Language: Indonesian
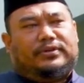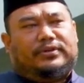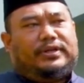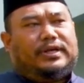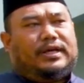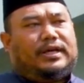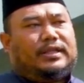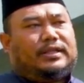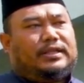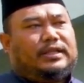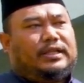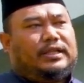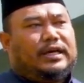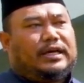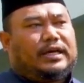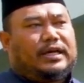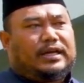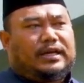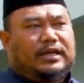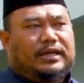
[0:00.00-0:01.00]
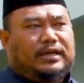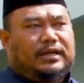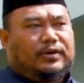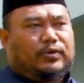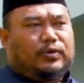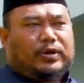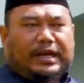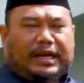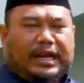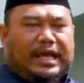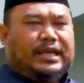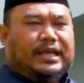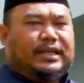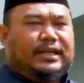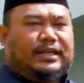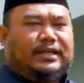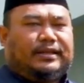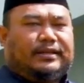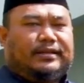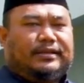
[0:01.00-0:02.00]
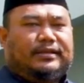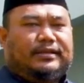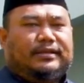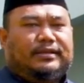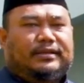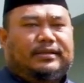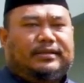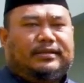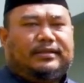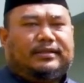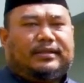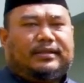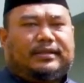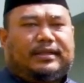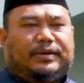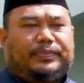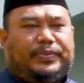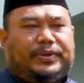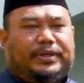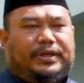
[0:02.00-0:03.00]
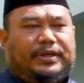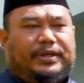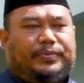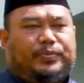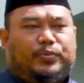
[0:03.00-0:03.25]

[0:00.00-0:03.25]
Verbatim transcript: Dia tidak karena orang lain, tetapi dia